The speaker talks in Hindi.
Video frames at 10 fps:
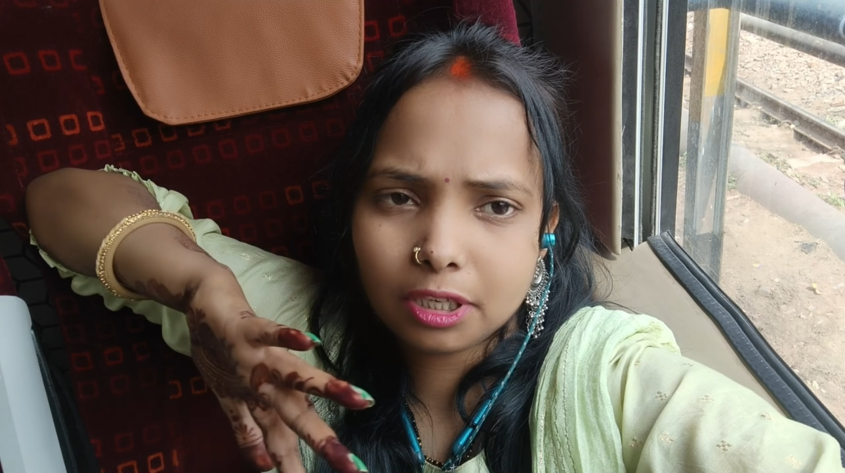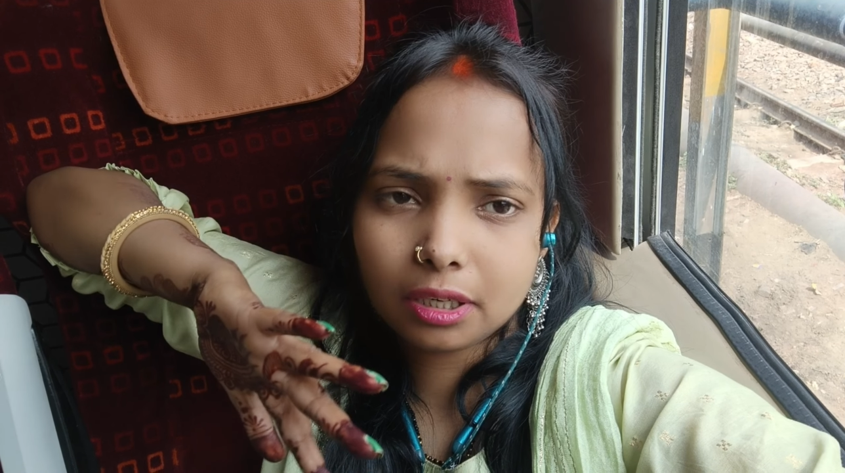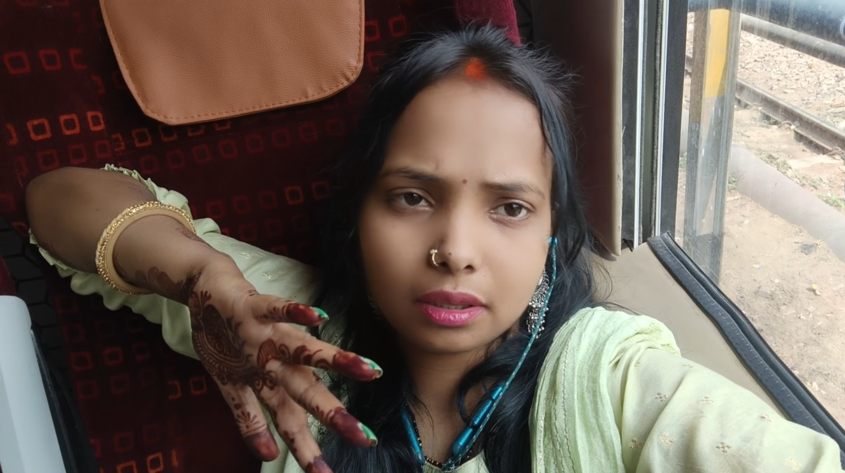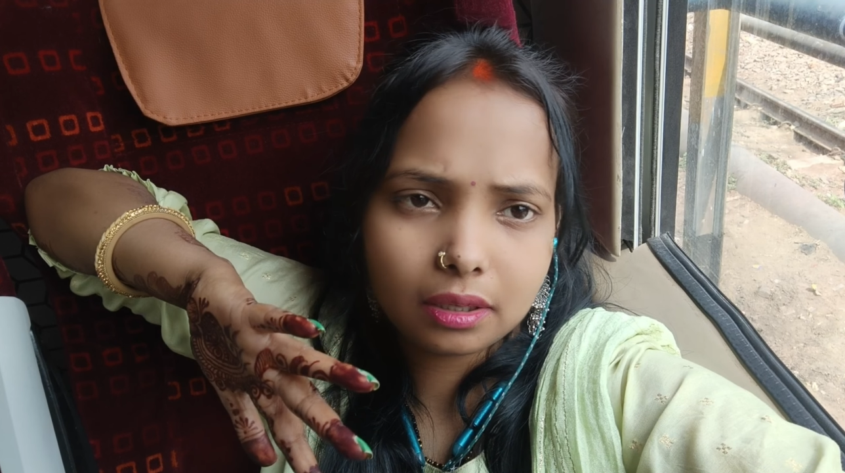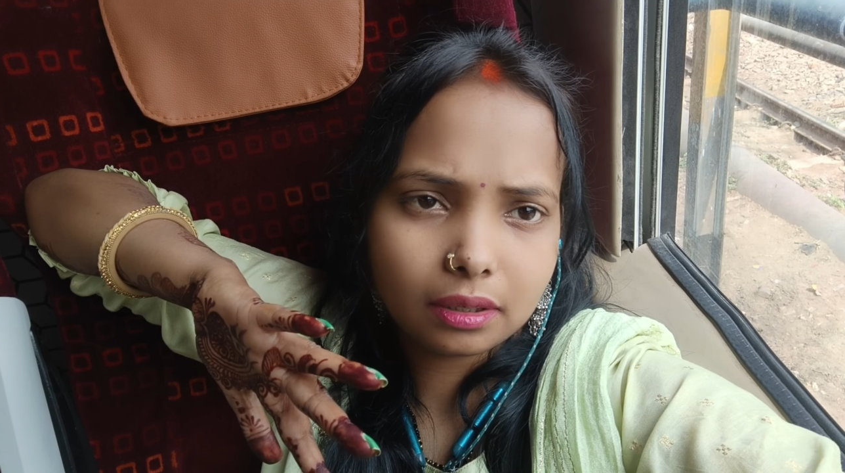
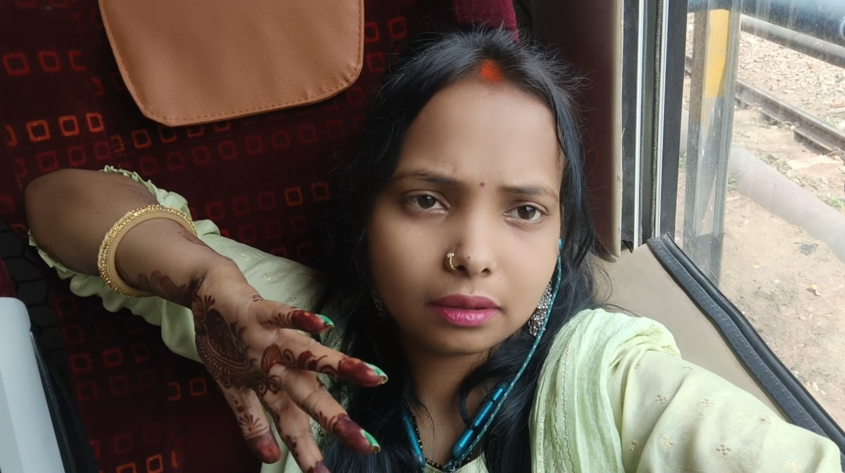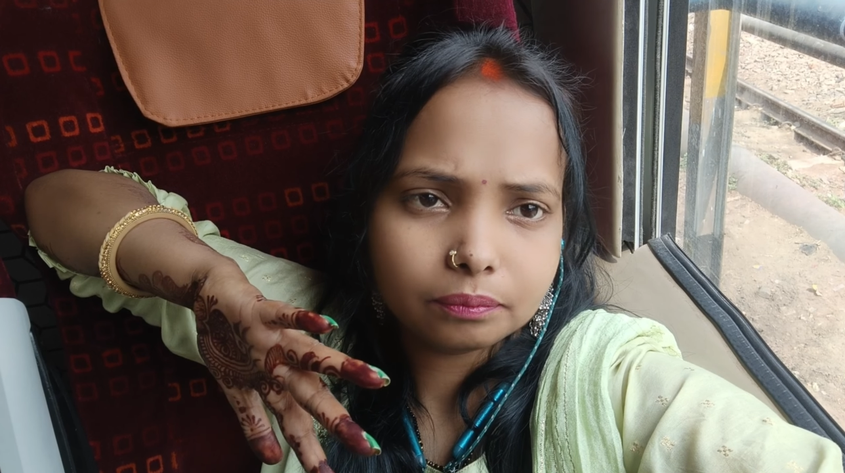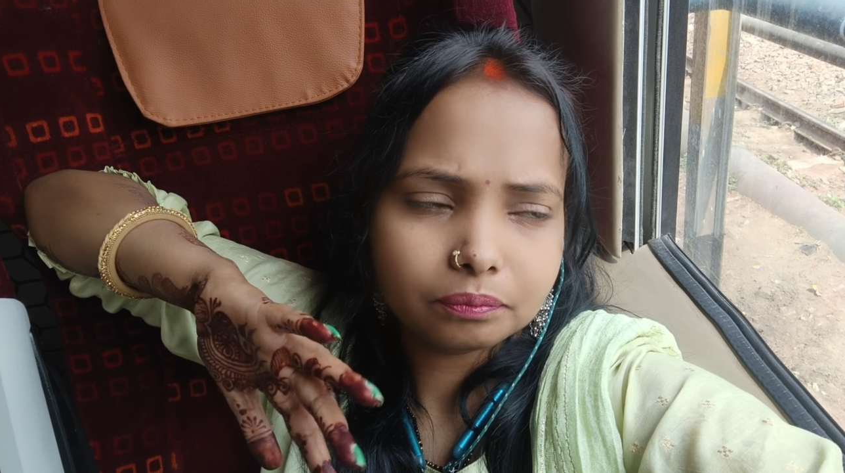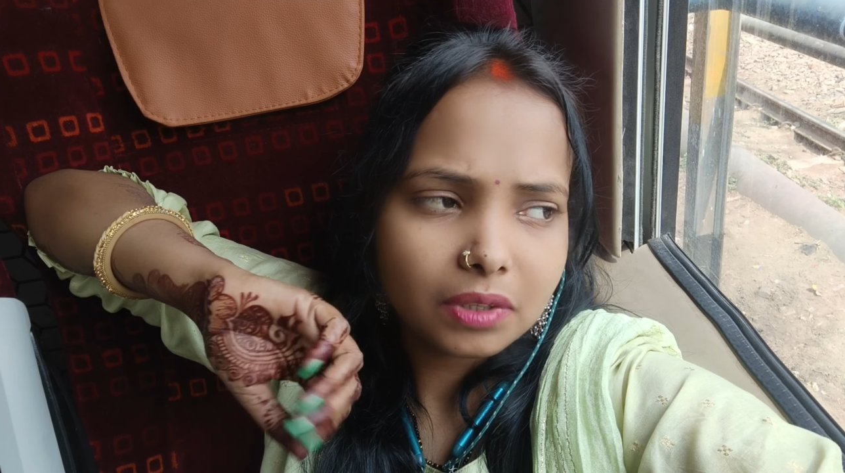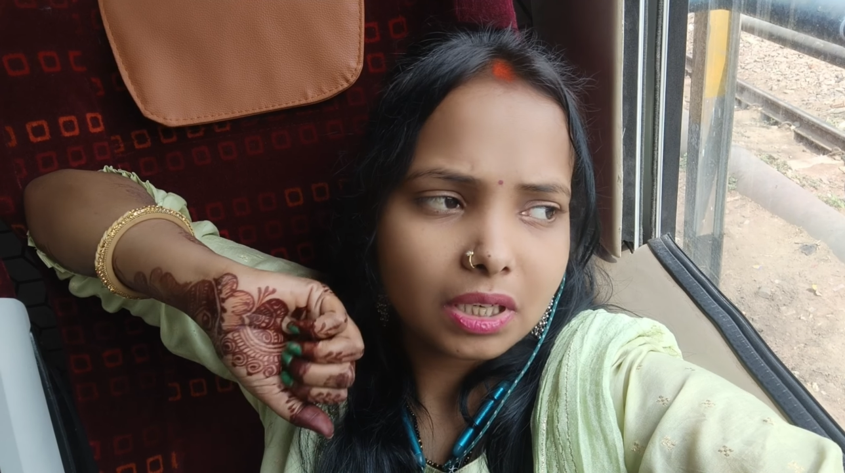करते हैं
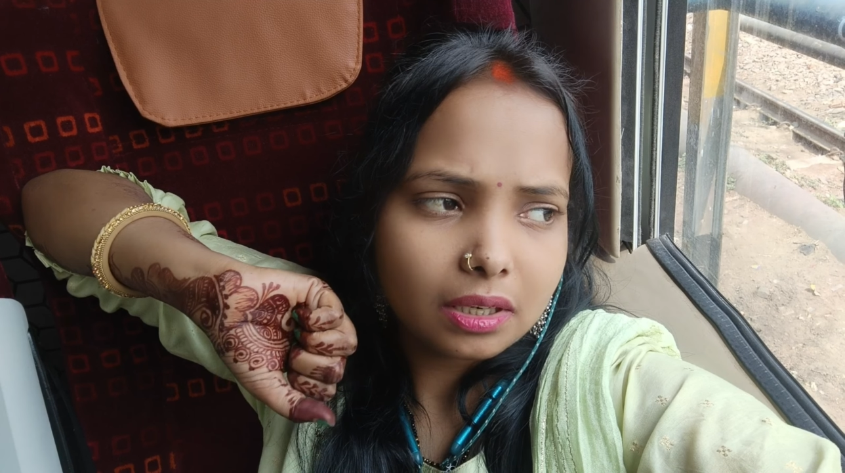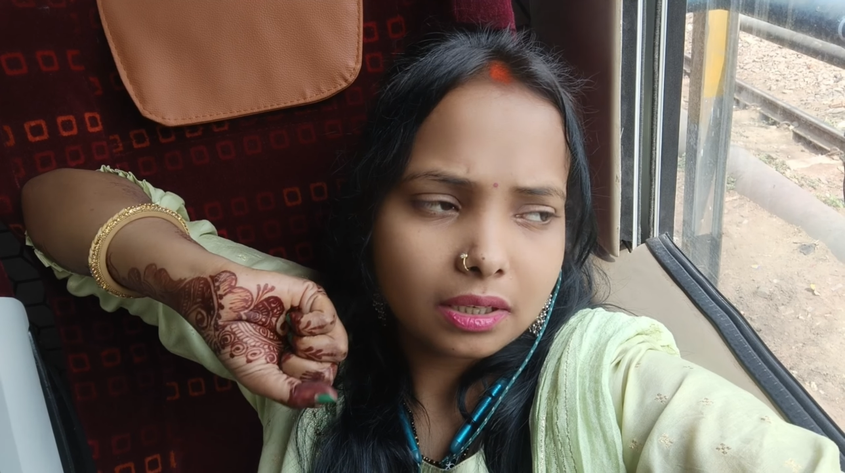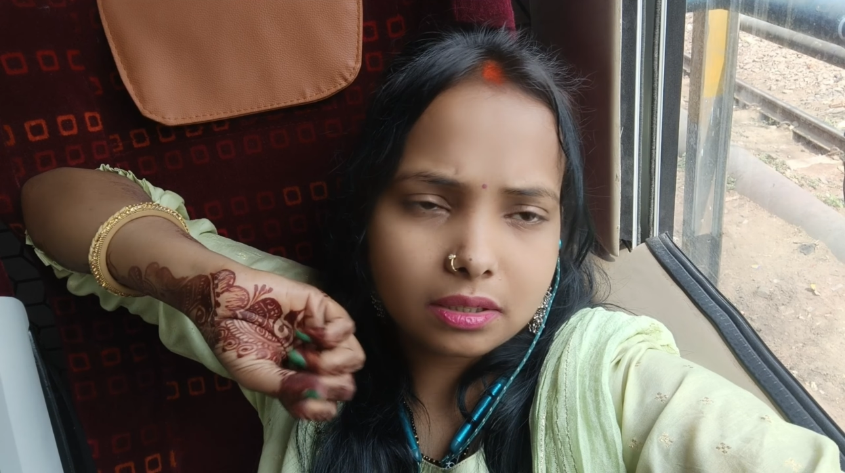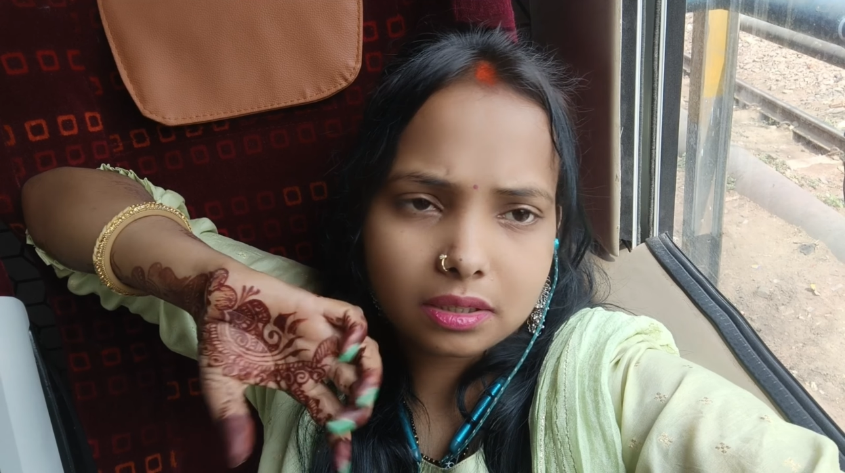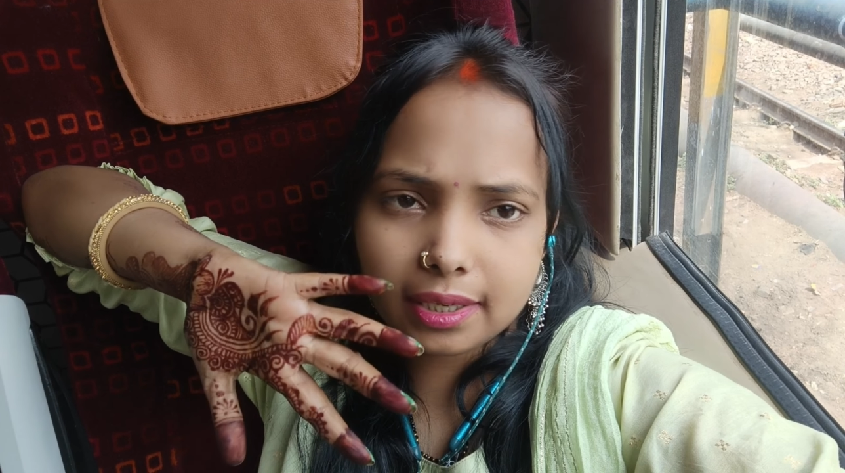इस